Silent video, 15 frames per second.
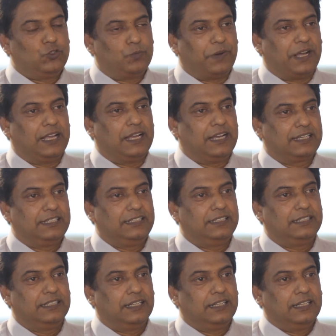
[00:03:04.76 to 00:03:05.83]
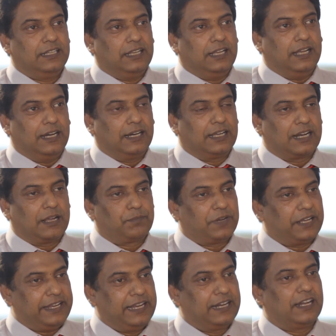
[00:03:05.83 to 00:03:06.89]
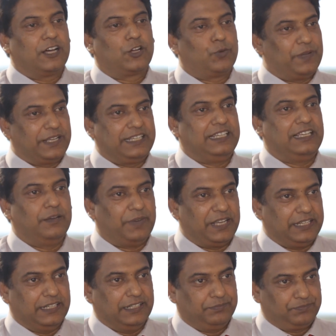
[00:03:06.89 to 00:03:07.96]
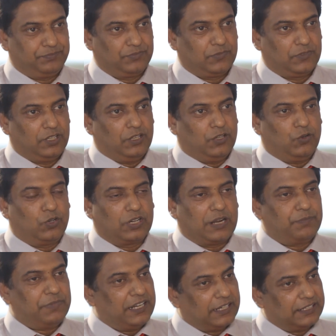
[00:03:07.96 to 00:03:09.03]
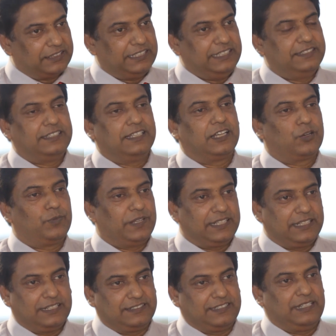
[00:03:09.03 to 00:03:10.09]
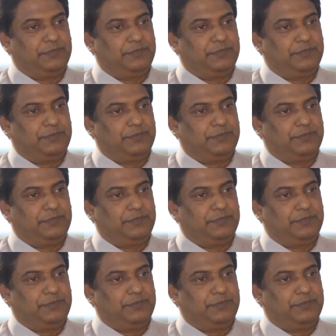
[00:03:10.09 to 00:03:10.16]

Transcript: जो पाया कि अगर आपका एक लाख रुपए की ई e है और आपने अगर तीस हज़ार रुपये की एस